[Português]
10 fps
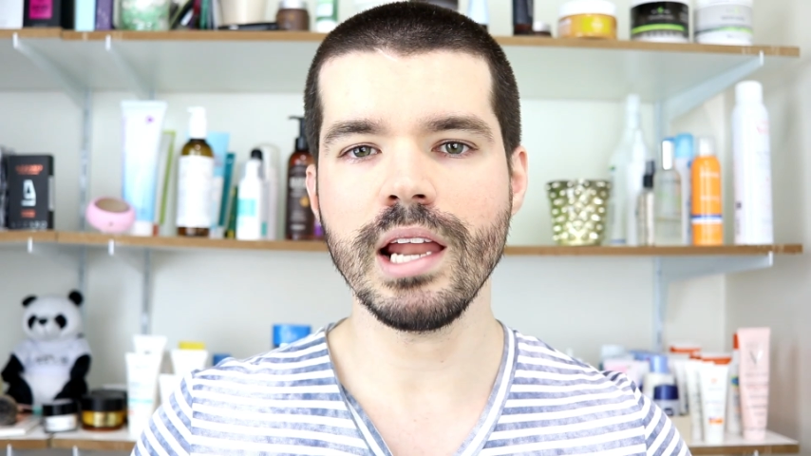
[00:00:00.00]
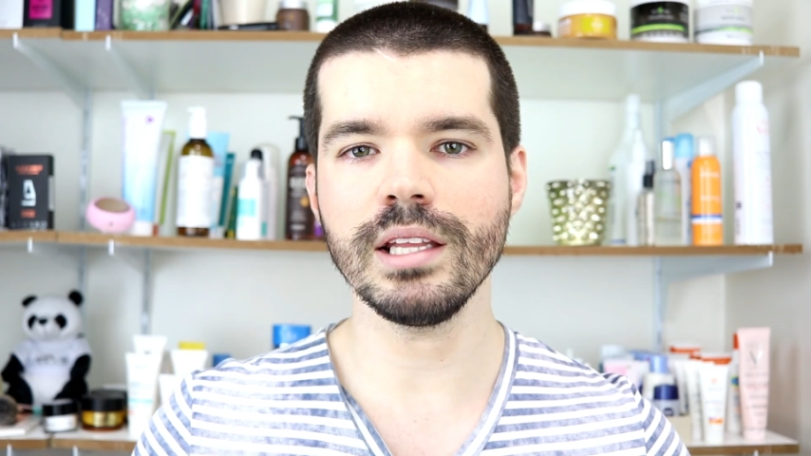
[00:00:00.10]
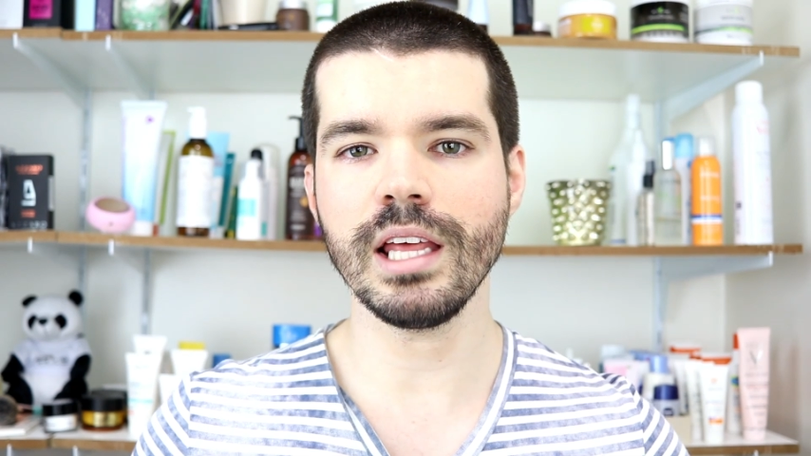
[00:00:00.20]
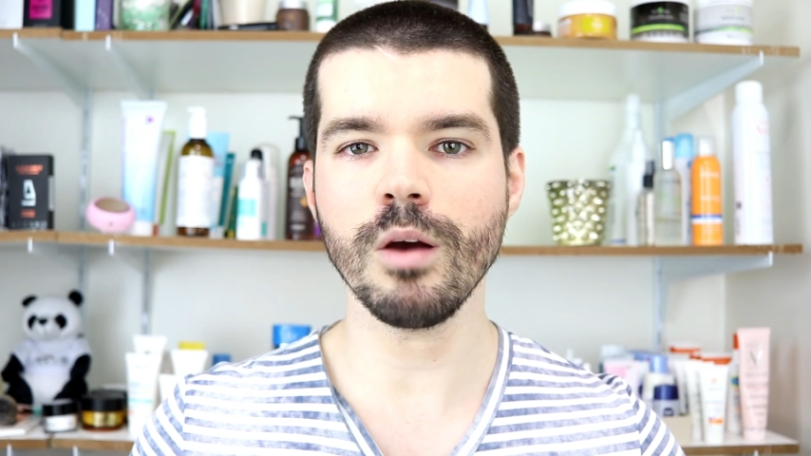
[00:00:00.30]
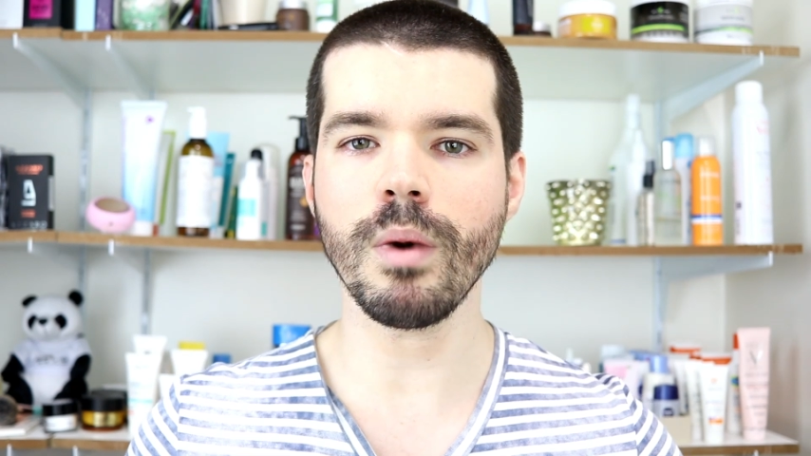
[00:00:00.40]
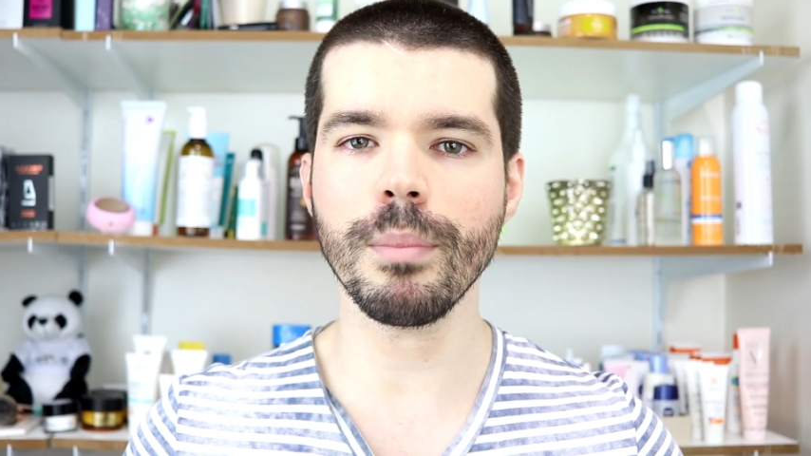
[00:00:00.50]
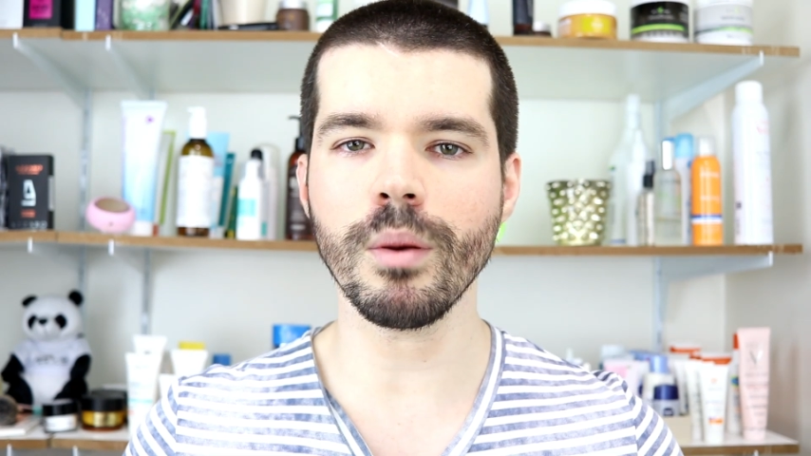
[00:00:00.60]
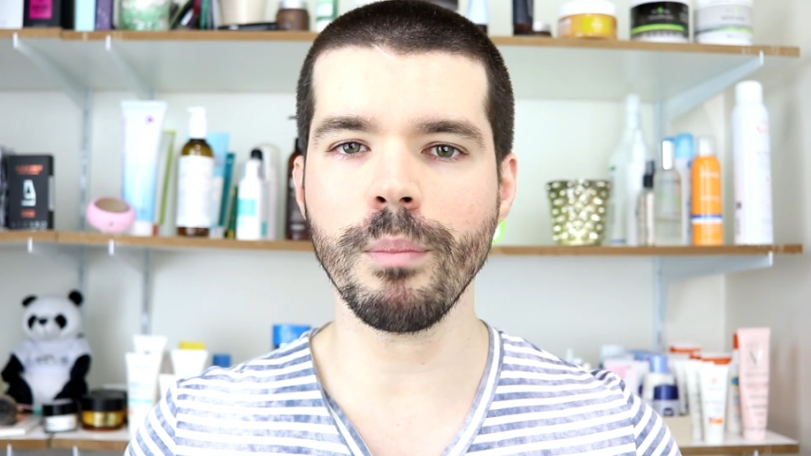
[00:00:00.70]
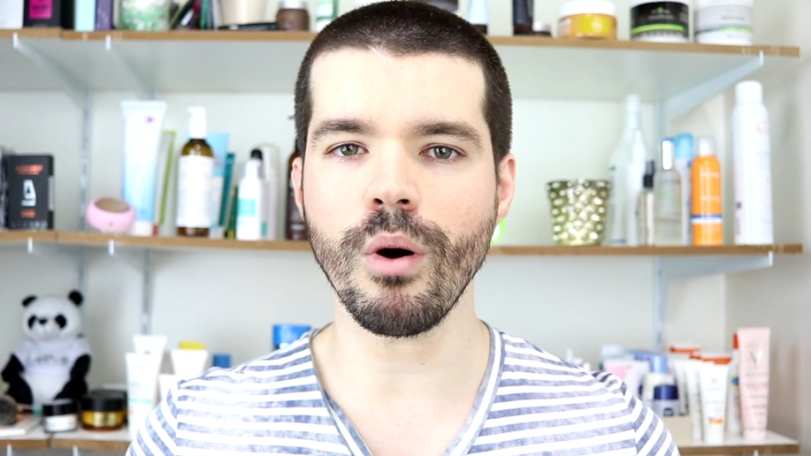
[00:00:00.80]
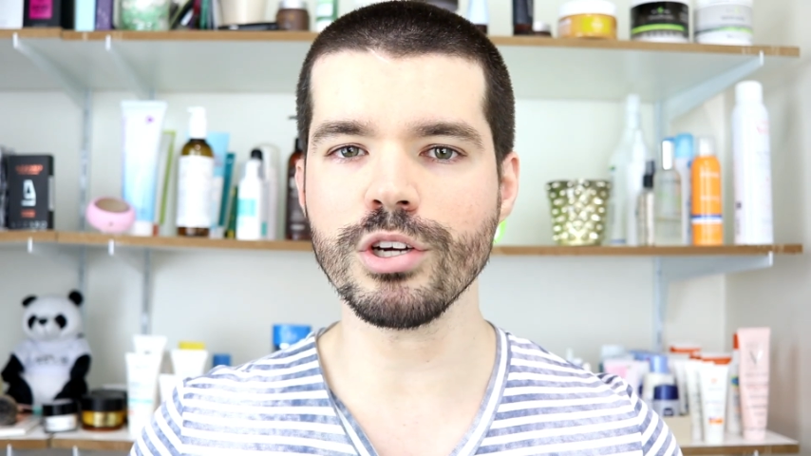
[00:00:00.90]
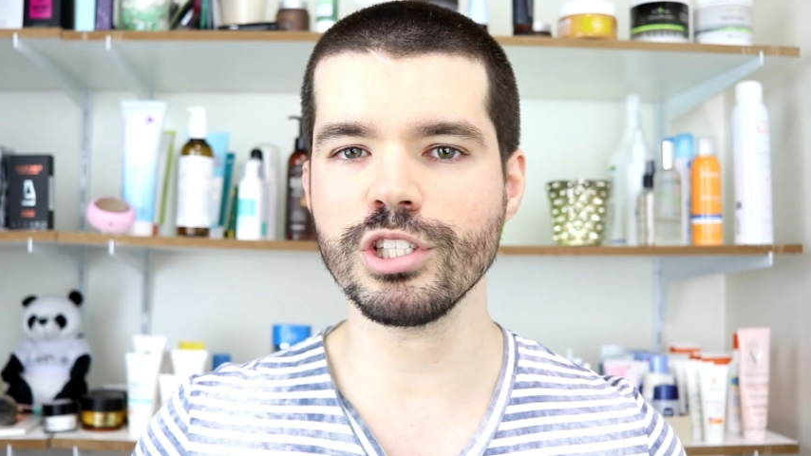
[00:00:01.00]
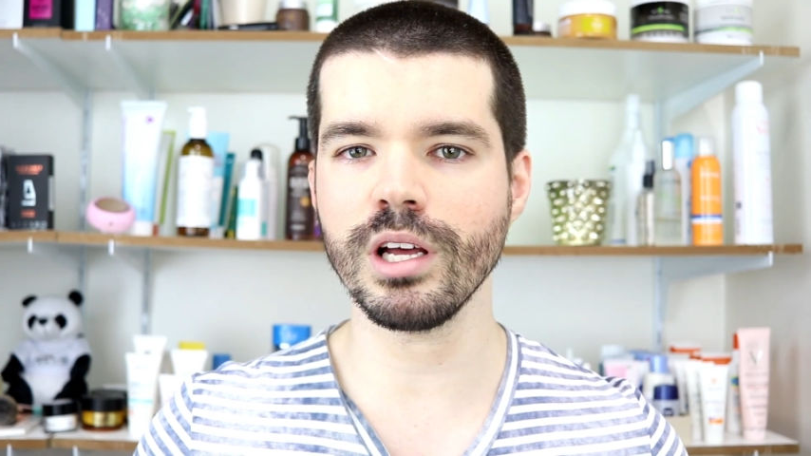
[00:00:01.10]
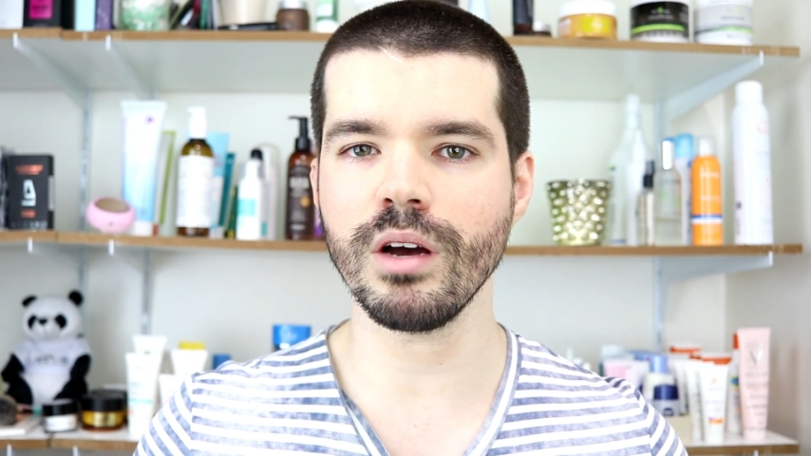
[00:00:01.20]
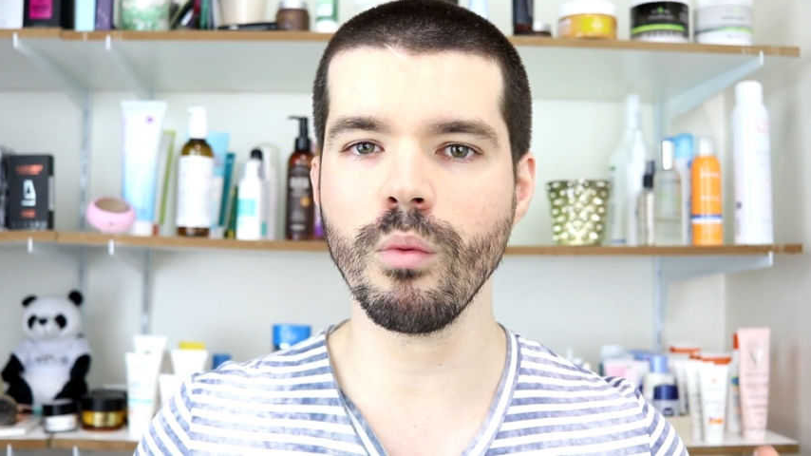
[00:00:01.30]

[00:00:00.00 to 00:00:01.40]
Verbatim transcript: ele tem uma proposta